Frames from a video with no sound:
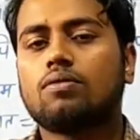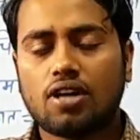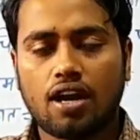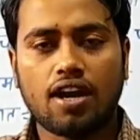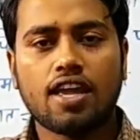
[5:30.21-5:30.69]

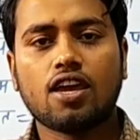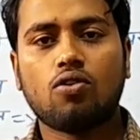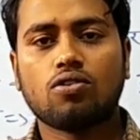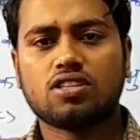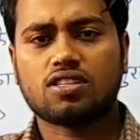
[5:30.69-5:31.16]
करने की
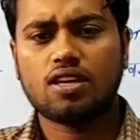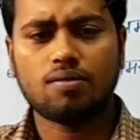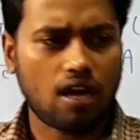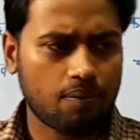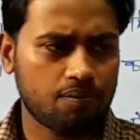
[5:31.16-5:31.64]
कोशिश की
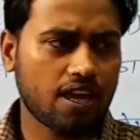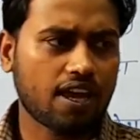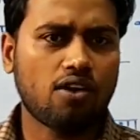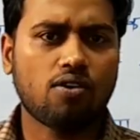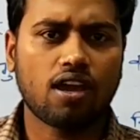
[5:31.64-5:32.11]
आप
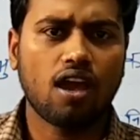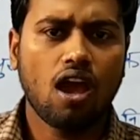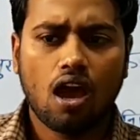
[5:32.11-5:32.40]
देखे होंगे